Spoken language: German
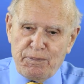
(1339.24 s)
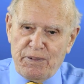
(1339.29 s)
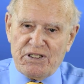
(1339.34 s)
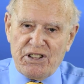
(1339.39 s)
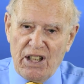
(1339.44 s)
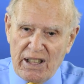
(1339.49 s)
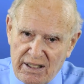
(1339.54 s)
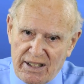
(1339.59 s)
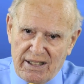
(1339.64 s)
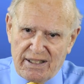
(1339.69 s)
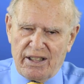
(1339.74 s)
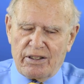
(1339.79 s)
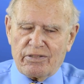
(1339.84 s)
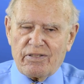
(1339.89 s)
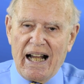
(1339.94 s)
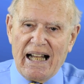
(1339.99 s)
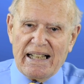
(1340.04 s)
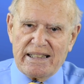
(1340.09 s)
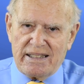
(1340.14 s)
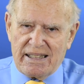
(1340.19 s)
und
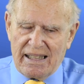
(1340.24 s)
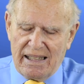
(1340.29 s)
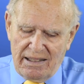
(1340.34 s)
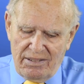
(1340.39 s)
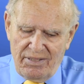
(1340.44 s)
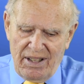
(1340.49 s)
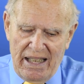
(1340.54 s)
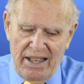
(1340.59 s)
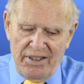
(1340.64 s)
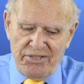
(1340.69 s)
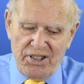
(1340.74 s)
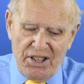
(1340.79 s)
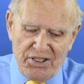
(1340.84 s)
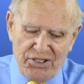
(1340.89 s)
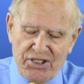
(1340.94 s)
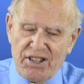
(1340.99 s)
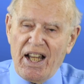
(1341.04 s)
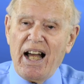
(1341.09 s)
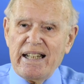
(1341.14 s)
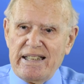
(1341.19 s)
dieser Autor hatte den
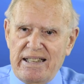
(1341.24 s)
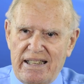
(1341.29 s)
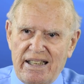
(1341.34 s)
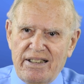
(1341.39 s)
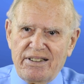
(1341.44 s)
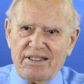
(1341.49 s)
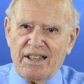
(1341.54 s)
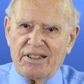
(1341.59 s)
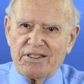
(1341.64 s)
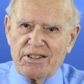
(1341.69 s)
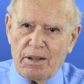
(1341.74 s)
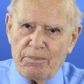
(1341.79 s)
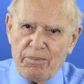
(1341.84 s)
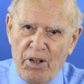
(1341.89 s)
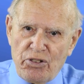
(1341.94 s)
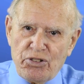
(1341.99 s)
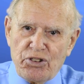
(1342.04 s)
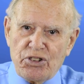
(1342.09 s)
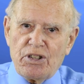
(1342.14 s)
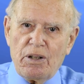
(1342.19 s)
Ansatz,
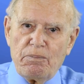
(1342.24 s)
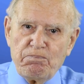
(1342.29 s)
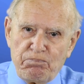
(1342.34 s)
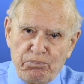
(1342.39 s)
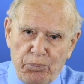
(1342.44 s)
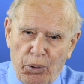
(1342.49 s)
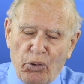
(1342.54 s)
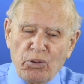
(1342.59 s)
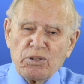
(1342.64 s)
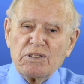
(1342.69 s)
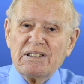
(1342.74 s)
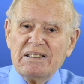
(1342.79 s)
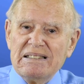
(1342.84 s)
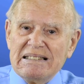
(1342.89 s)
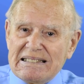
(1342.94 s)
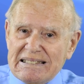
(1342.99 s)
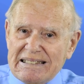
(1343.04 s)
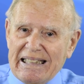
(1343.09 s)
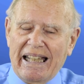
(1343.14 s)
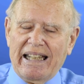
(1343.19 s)
dass das
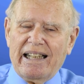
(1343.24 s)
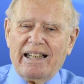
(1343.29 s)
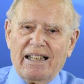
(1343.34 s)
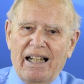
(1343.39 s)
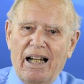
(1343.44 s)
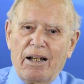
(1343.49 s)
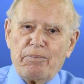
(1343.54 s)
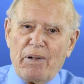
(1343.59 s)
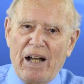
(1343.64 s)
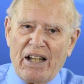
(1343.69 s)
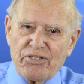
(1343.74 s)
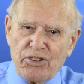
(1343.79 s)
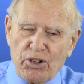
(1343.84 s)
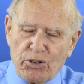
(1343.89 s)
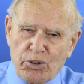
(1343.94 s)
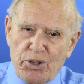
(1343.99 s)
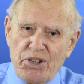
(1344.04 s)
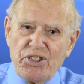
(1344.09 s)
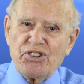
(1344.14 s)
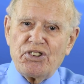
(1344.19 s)

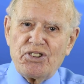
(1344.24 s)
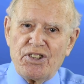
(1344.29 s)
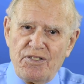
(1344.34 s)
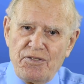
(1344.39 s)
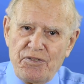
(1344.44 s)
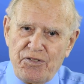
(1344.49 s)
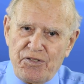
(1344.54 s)
Wichtigste